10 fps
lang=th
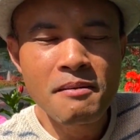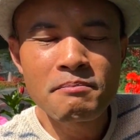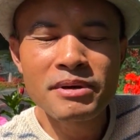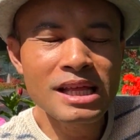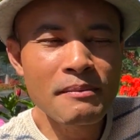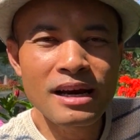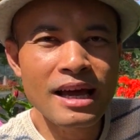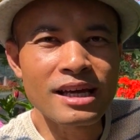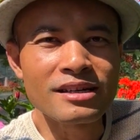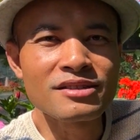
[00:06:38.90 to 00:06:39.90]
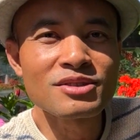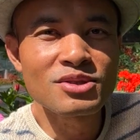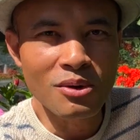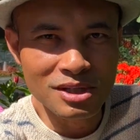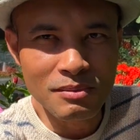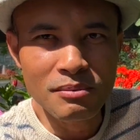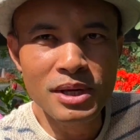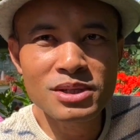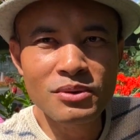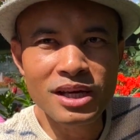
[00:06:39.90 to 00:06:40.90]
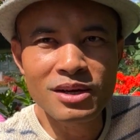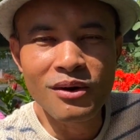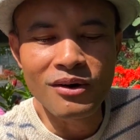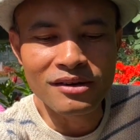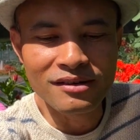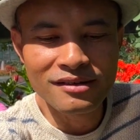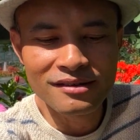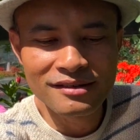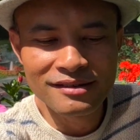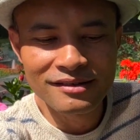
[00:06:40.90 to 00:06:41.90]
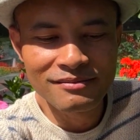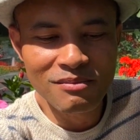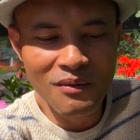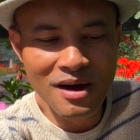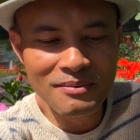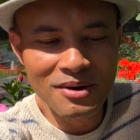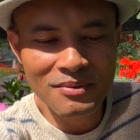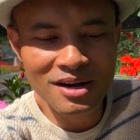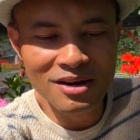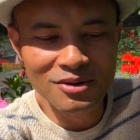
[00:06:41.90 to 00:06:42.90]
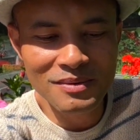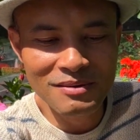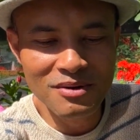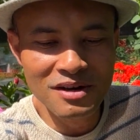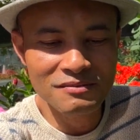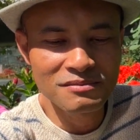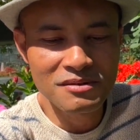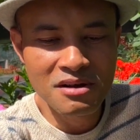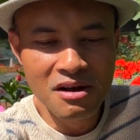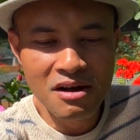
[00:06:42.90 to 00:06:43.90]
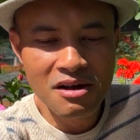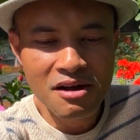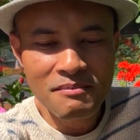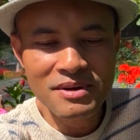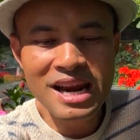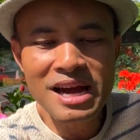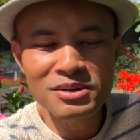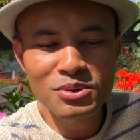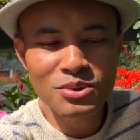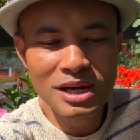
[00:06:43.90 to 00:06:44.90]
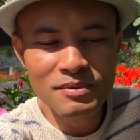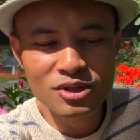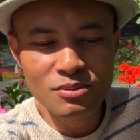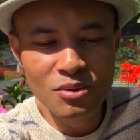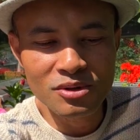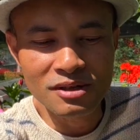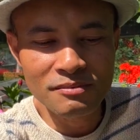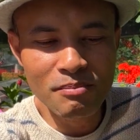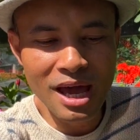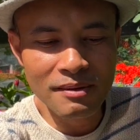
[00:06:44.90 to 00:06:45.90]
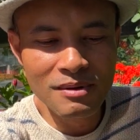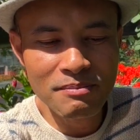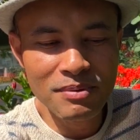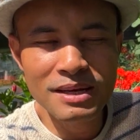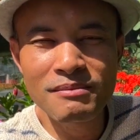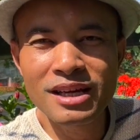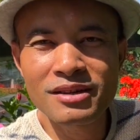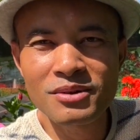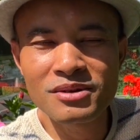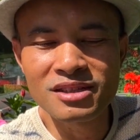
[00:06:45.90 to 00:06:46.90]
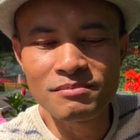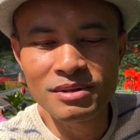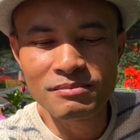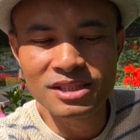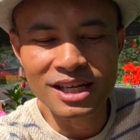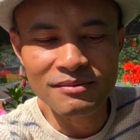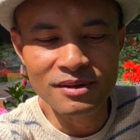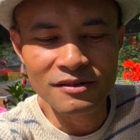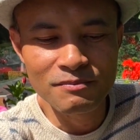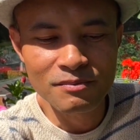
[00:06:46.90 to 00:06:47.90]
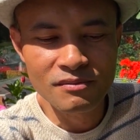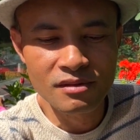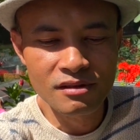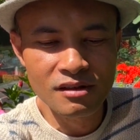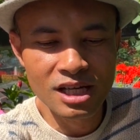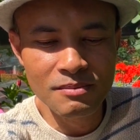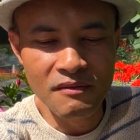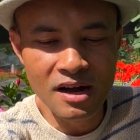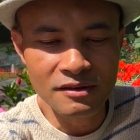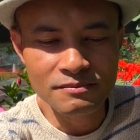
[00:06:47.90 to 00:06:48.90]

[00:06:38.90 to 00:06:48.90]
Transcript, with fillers: ไม่ทำอะไรอ่ะส่องแต่บักพริกตัวเองก่อนเพราะว่าเพราะเพราะอะไรรู้ไหมเพราะว่ามันนั่งดูได้เป็นชั่วโมงเนี่ยแปลกไหมเป็นไหมคนอื่นเป็นเหมือนฉันไหมคือแบบว่า